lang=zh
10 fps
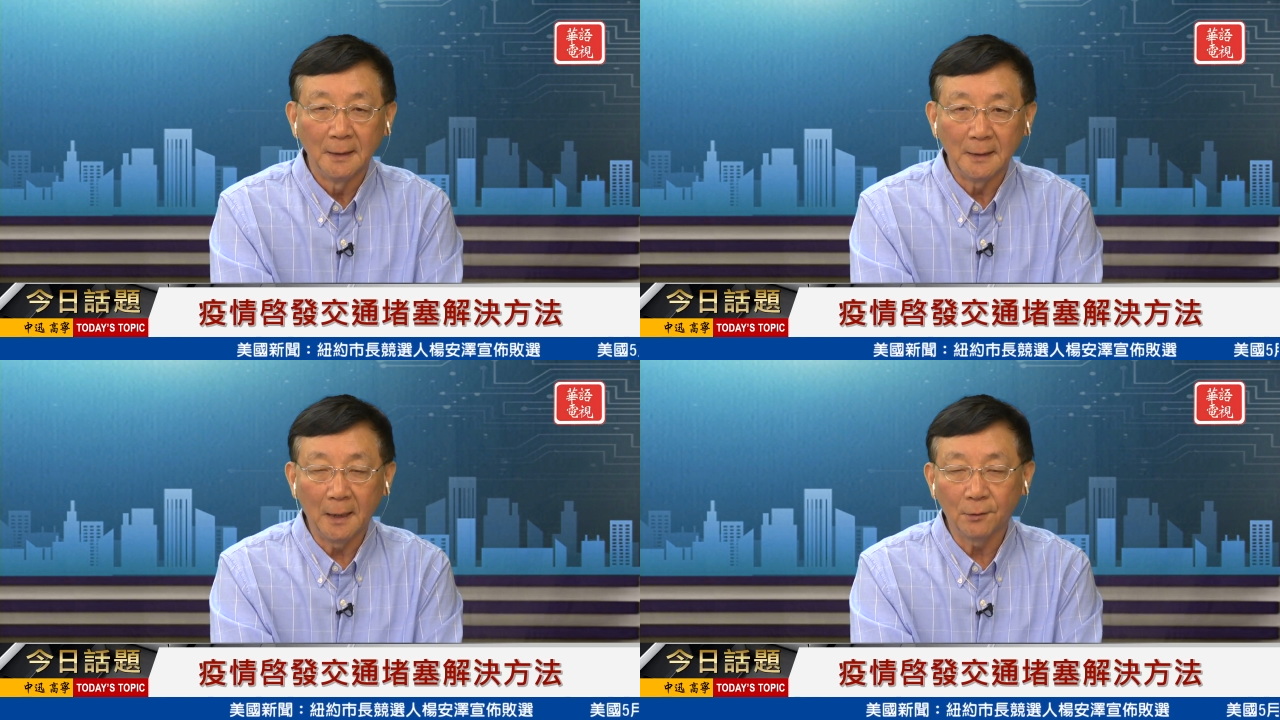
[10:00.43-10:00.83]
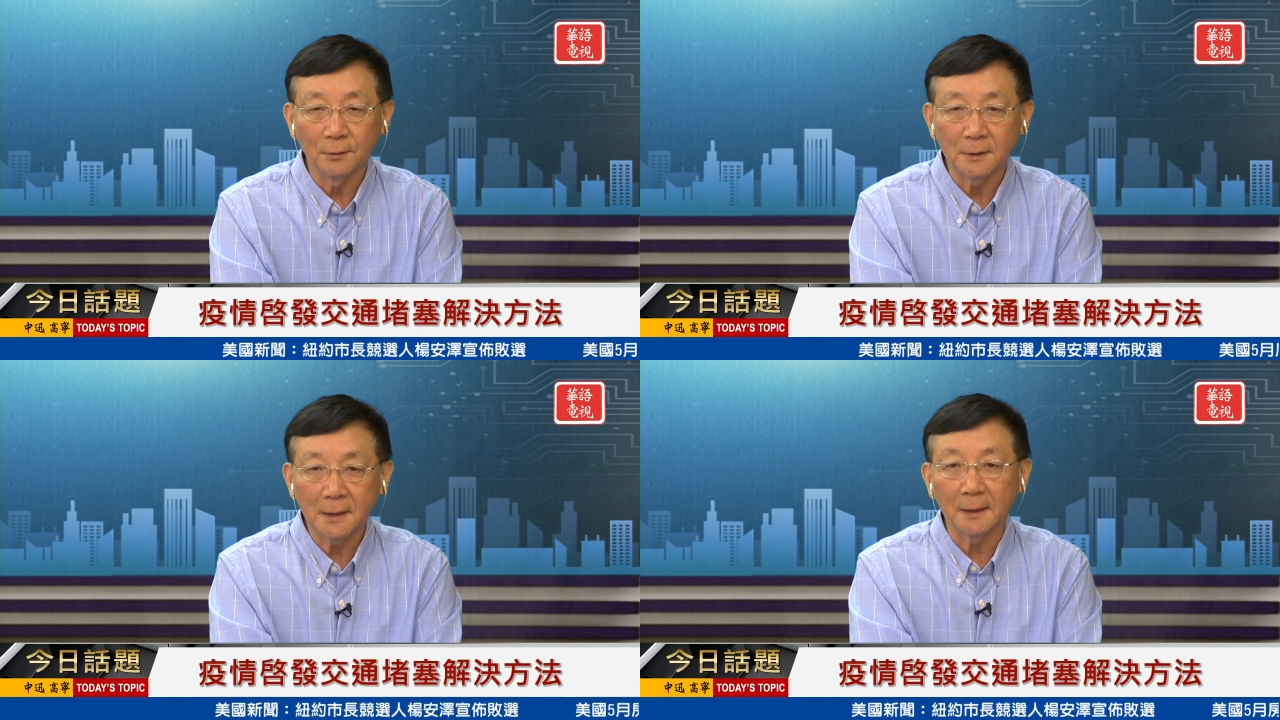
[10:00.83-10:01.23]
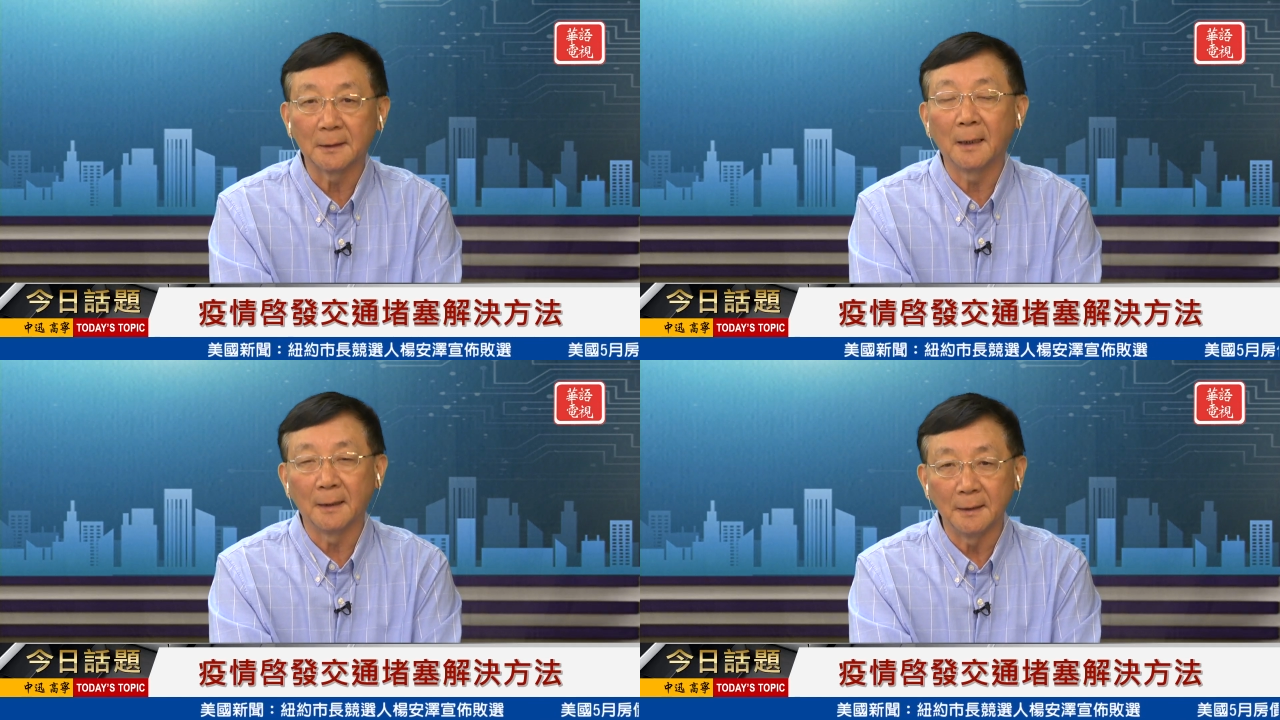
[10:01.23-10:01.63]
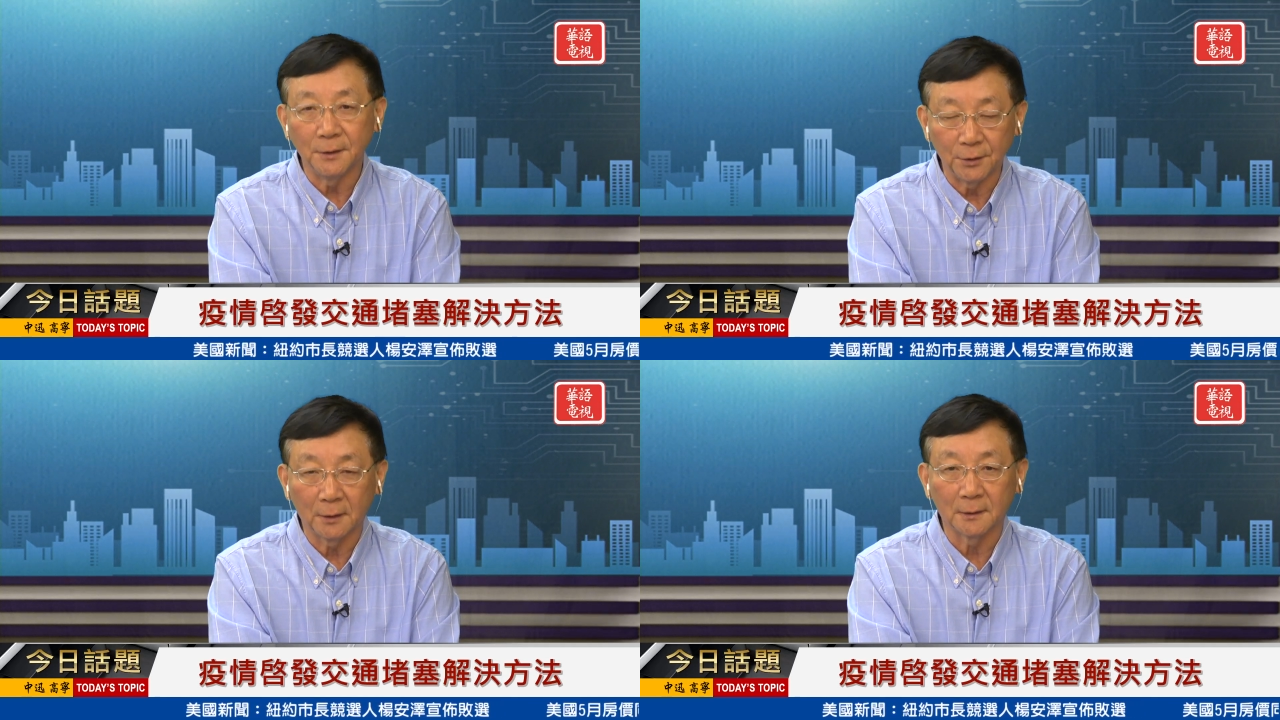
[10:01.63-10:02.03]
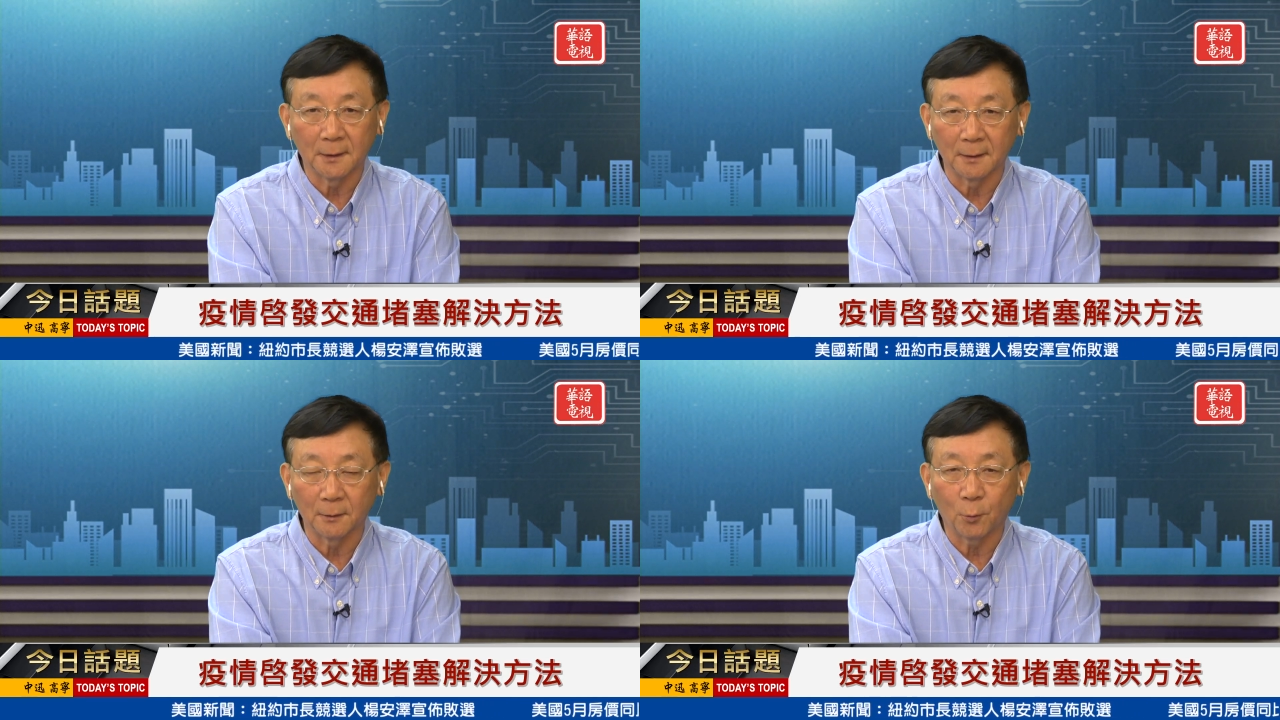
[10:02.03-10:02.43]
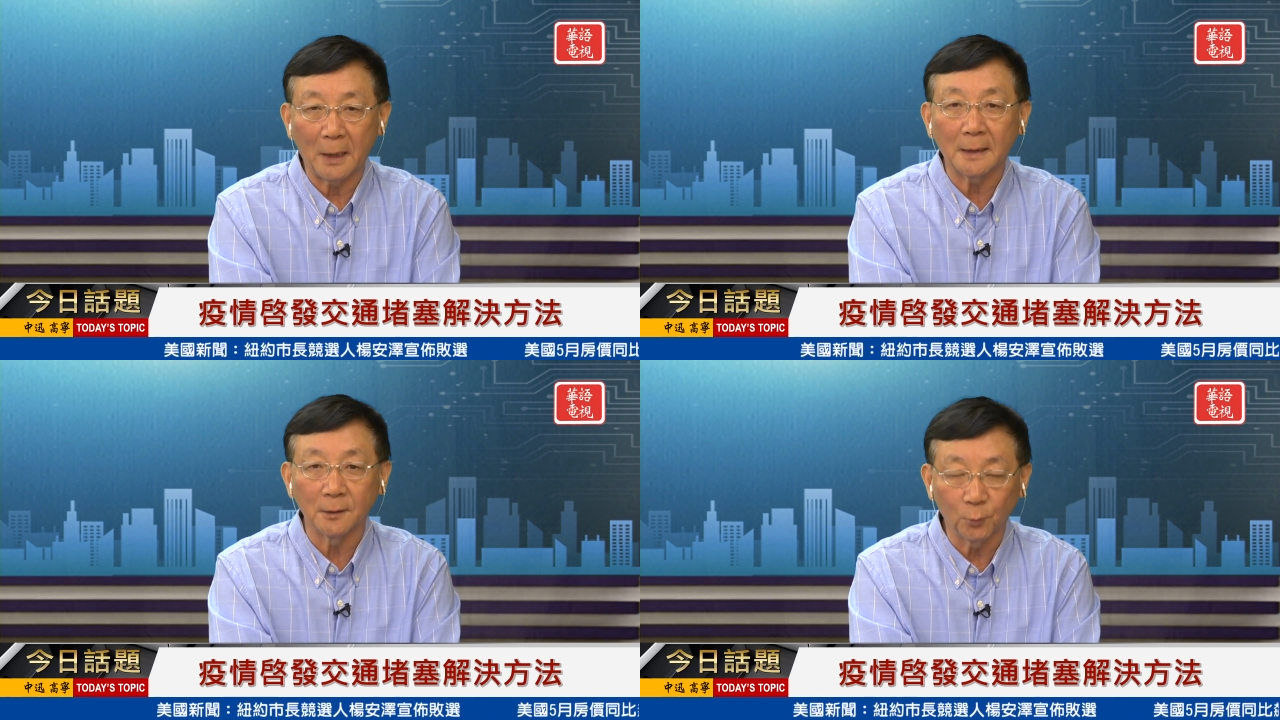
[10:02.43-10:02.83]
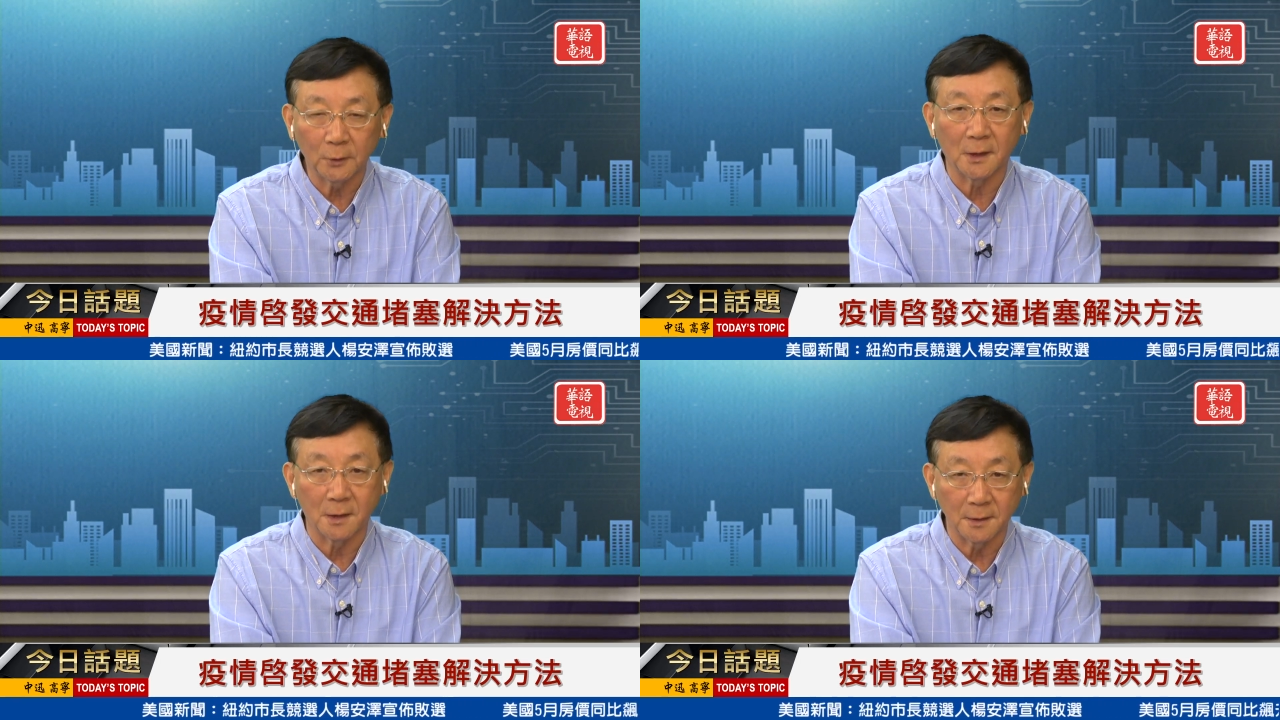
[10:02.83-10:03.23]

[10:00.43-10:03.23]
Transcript: 然后这个当然你要呃花更多的